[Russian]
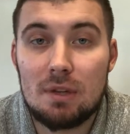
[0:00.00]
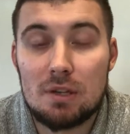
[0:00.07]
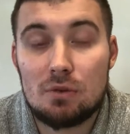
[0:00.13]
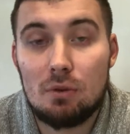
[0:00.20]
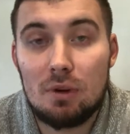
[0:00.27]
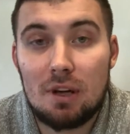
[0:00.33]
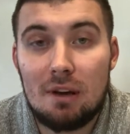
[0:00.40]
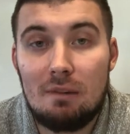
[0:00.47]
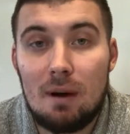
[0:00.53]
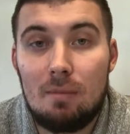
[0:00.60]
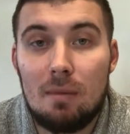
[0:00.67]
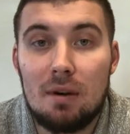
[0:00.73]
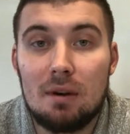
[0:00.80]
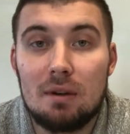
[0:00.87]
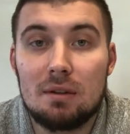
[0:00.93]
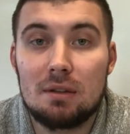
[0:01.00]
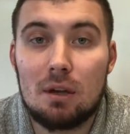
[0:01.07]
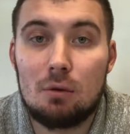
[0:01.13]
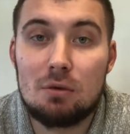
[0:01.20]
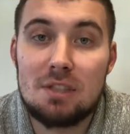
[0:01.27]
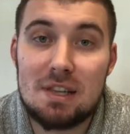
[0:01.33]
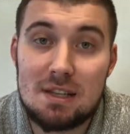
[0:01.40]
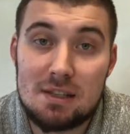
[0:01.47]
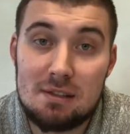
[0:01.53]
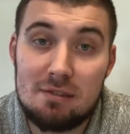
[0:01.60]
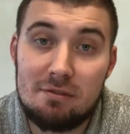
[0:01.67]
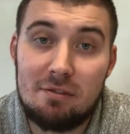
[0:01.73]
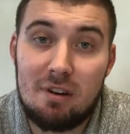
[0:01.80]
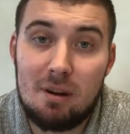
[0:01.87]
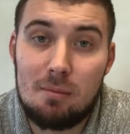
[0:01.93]
насколько вам такой
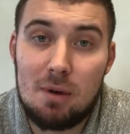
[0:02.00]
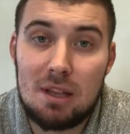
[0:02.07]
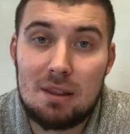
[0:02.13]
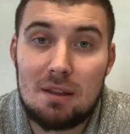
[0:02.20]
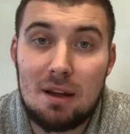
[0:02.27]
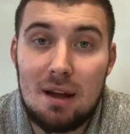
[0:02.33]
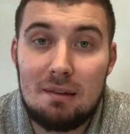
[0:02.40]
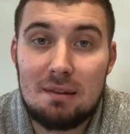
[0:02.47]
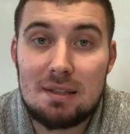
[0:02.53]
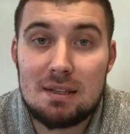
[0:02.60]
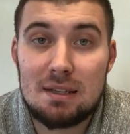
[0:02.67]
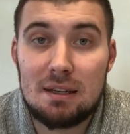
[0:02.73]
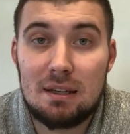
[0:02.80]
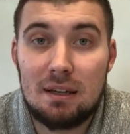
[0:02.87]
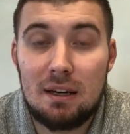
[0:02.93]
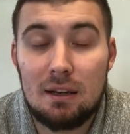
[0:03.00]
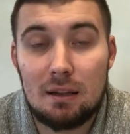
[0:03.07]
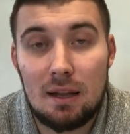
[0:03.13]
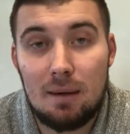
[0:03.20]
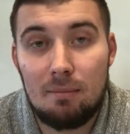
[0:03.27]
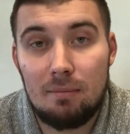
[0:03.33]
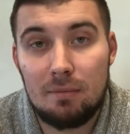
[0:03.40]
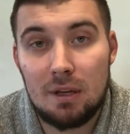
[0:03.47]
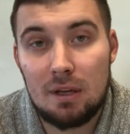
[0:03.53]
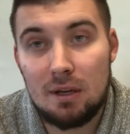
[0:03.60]
текстовый э, формат нравится, или, вам,